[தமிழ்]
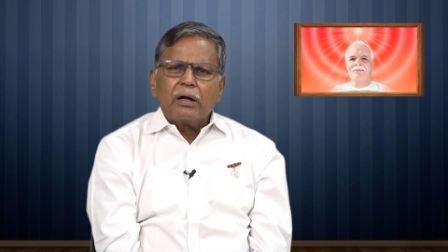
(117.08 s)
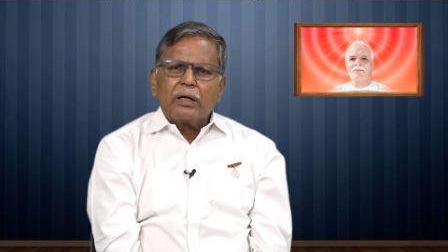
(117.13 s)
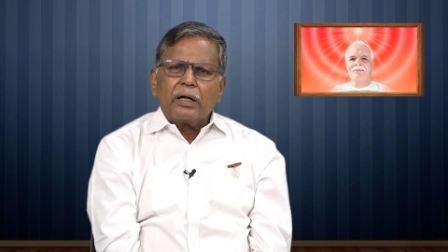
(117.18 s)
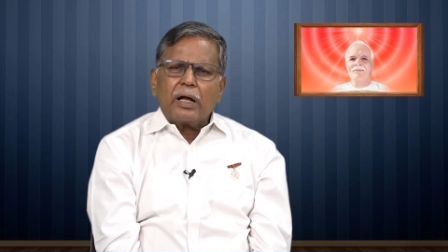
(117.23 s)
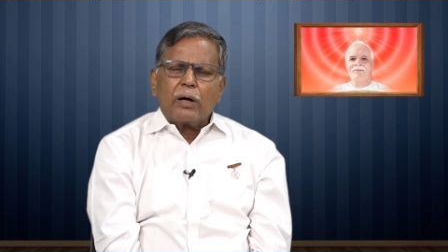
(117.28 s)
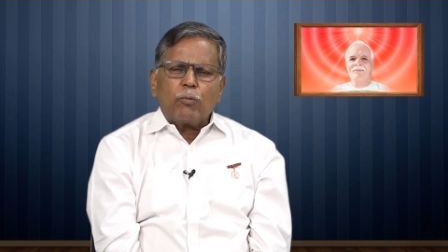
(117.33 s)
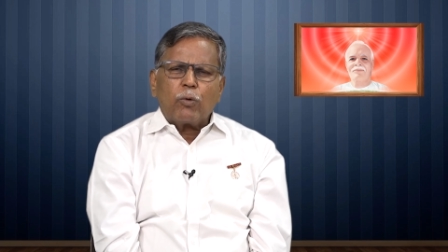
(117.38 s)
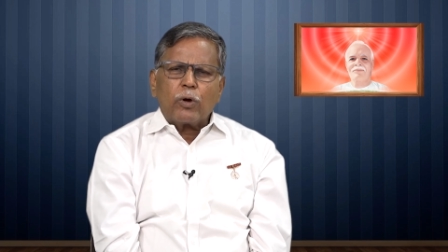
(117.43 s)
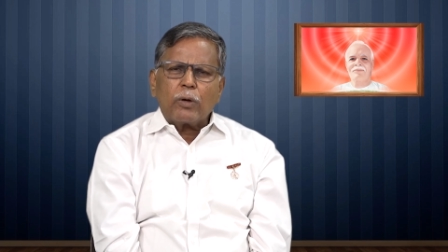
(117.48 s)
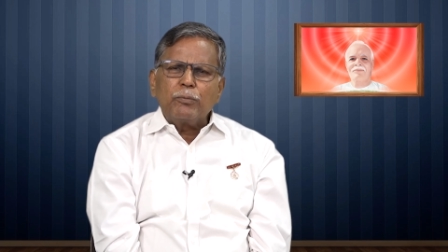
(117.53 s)

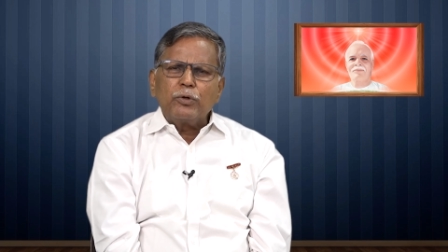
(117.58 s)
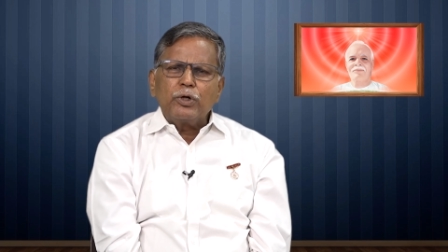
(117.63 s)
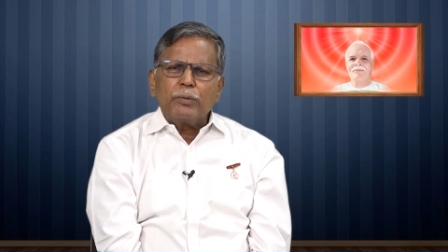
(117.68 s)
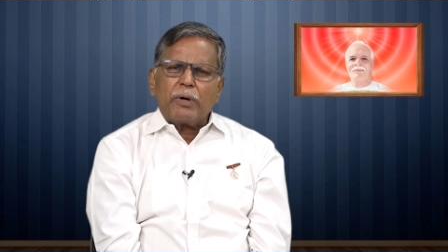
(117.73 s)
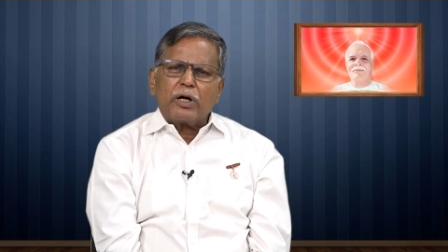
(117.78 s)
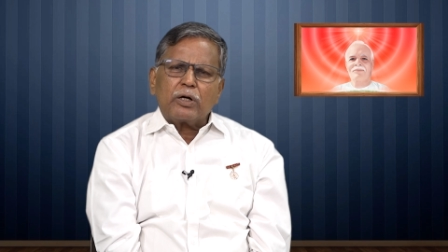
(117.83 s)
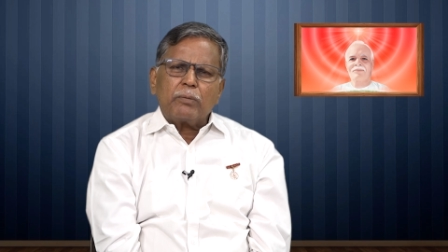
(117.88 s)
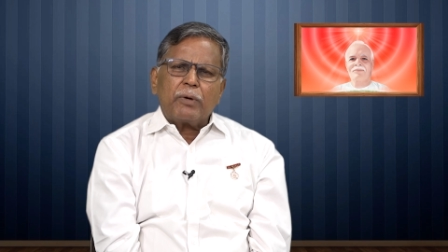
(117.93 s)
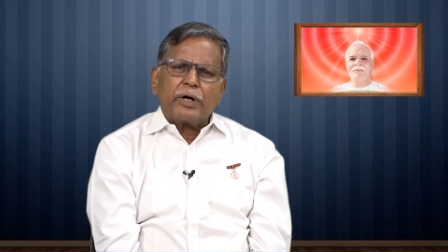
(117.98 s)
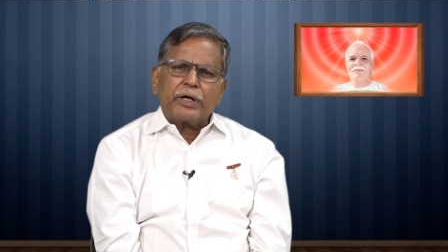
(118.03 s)
நான் உடம்புன்னு
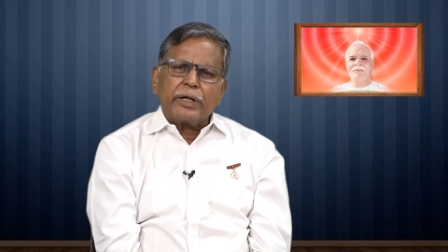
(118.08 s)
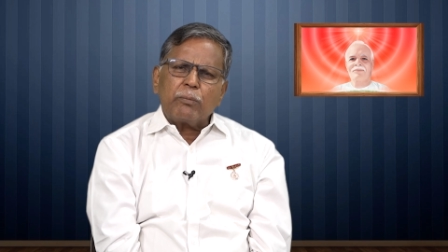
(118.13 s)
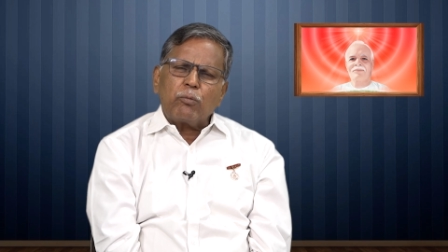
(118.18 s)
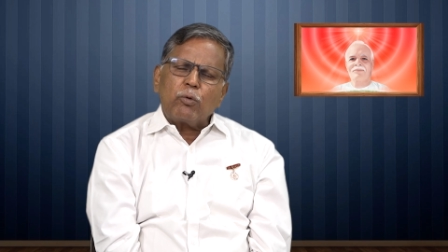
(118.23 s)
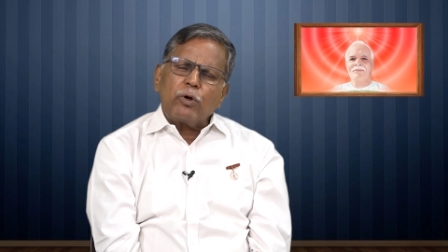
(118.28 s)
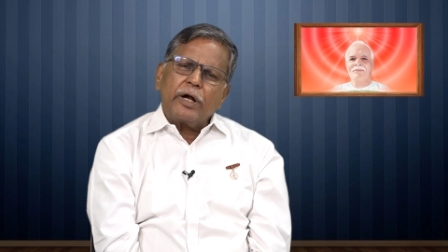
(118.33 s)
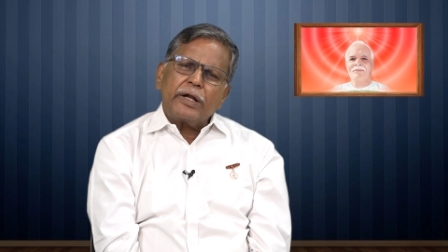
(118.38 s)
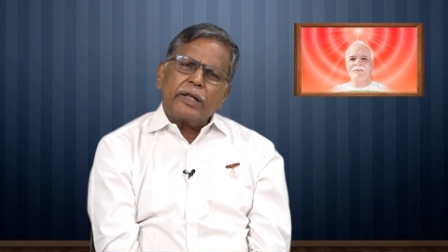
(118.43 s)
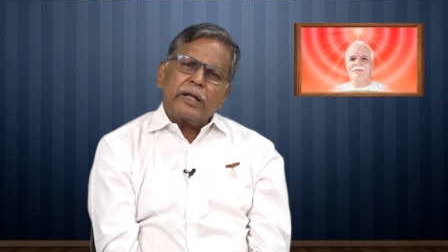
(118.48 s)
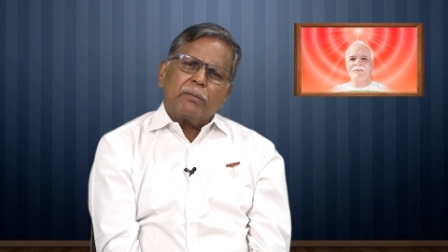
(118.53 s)
பார்க்க மாட்டேன்
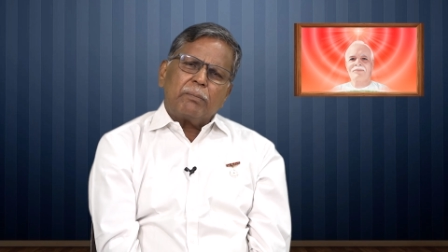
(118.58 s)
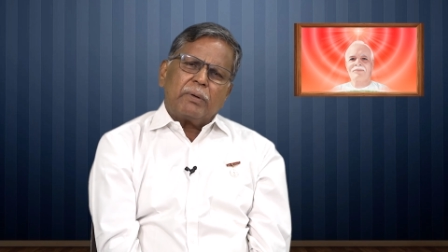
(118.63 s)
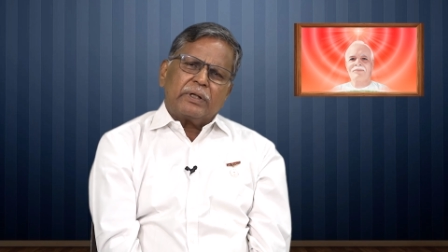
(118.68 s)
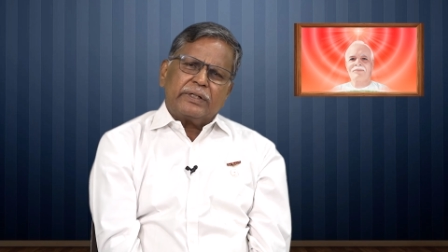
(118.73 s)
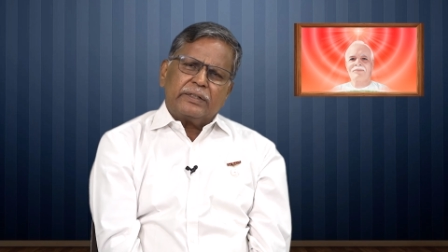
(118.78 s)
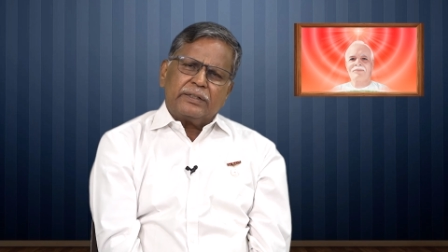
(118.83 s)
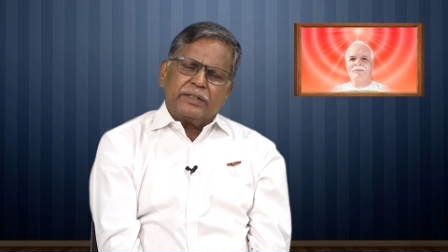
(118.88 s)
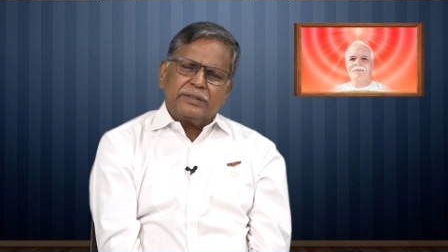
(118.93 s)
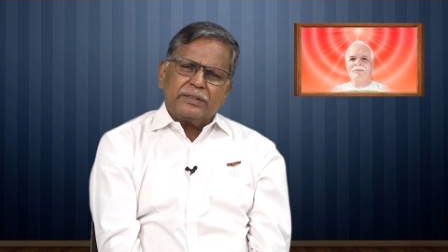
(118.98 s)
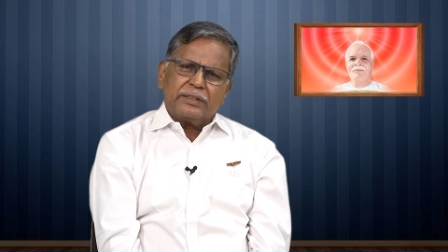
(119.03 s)
முன்னாடிலாம்
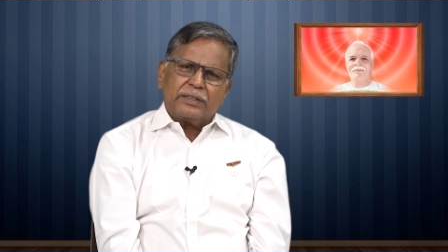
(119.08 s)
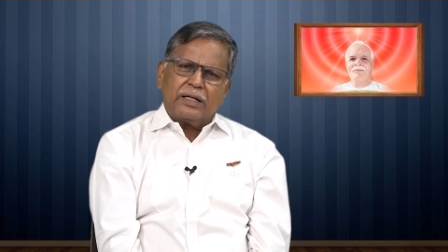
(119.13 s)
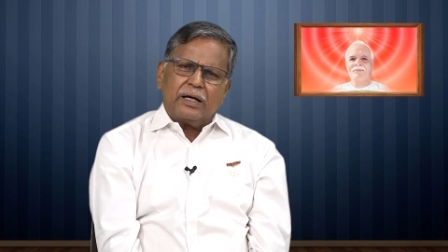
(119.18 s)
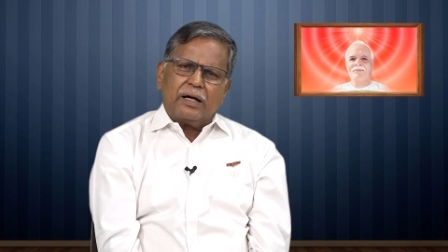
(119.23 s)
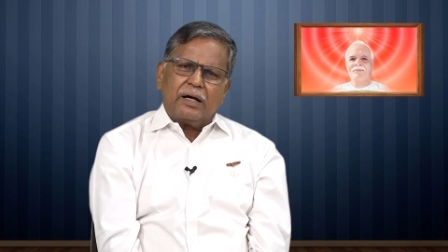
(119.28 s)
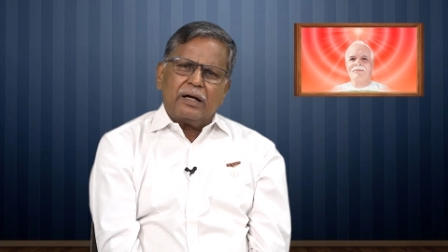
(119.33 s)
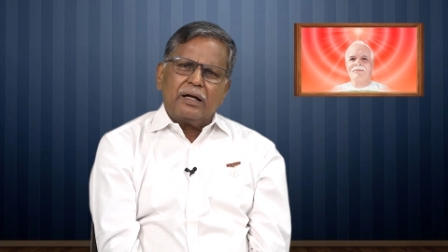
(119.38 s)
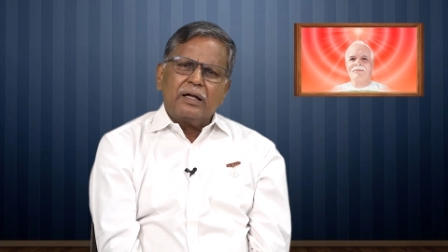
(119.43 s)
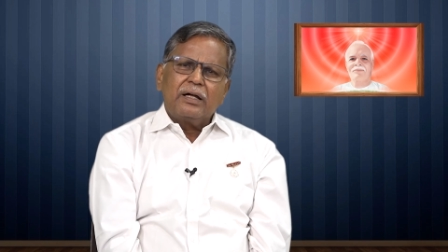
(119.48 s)
பார்த்தீங்கன்னு தெரிஞ்சதுன்னா